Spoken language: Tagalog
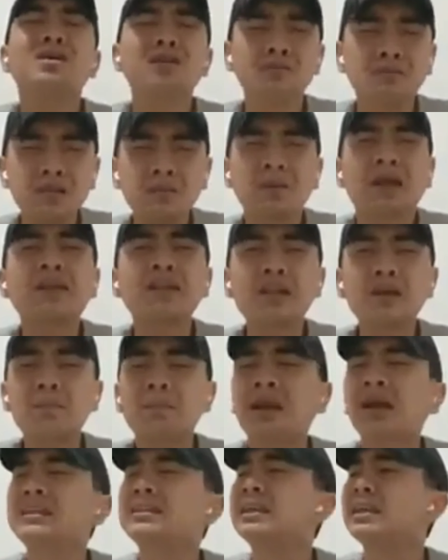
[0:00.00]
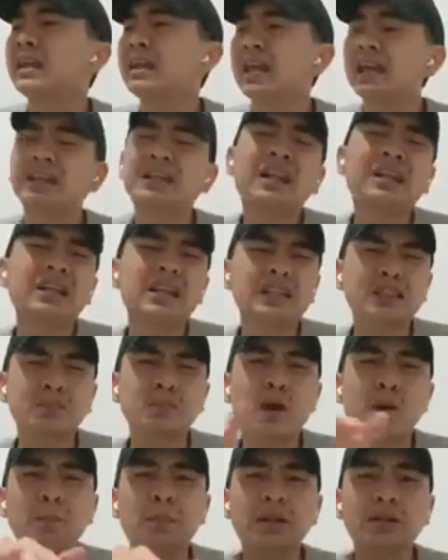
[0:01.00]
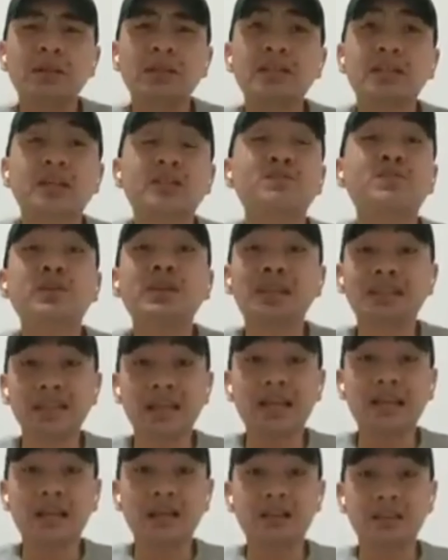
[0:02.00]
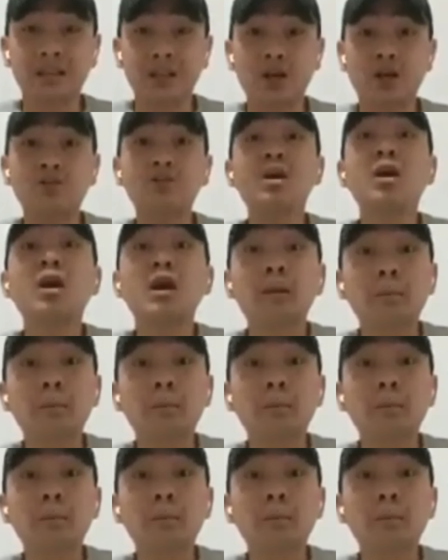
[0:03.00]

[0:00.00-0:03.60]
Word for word: Binibigyan nila nilang bigas, nilarekta lang nila sa mga politicians for the sake lang din of